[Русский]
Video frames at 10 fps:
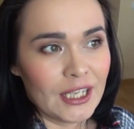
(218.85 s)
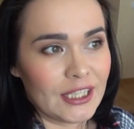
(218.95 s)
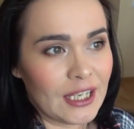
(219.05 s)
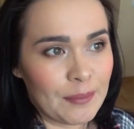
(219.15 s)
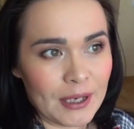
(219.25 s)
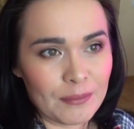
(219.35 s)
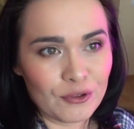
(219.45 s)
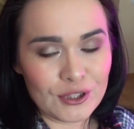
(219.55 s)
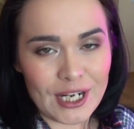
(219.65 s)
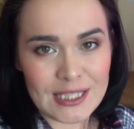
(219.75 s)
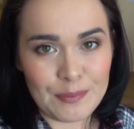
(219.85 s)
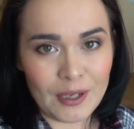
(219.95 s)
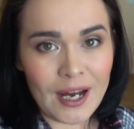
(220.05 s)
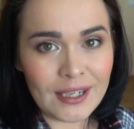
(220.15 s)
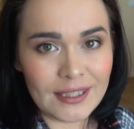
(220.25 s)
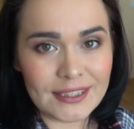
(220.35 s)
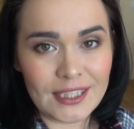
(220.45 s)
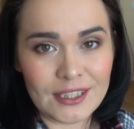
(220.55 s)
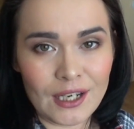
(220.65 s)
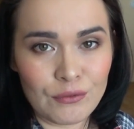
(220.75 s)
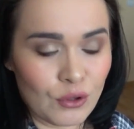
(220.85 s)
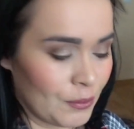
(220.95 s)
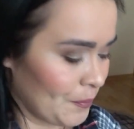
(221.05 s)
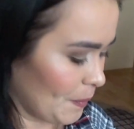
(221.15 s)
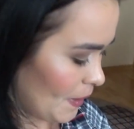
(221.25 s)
И я прям вот расплакалась от того...